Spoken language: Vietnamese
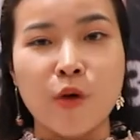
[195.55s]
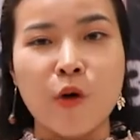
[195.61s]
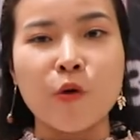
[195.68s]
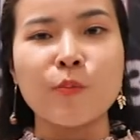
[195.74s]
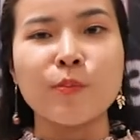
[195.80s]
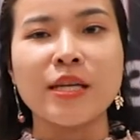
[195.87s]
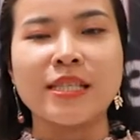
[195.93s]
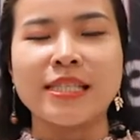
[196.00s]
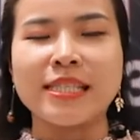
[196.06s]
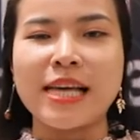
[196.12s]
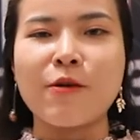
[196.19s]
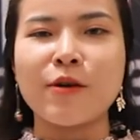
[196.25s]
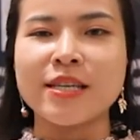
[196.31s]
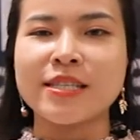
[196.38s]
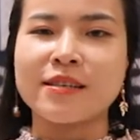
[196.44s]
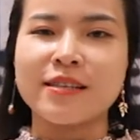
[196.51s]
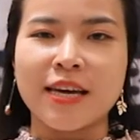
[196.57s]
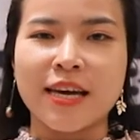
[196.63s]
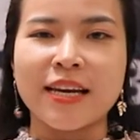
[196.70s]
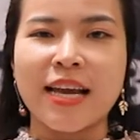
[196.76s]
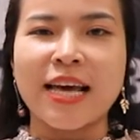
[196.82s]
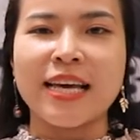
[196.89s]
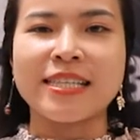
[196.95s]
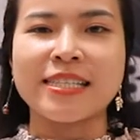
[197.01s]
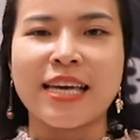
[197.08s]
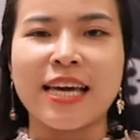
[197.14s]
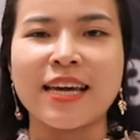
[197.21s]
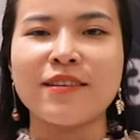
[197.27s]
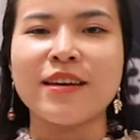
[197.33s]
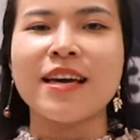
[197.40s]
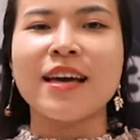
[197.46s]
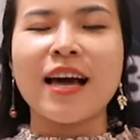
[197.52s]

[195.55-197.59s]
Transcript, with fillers: đội của mình sau cái sự kiện này sẽ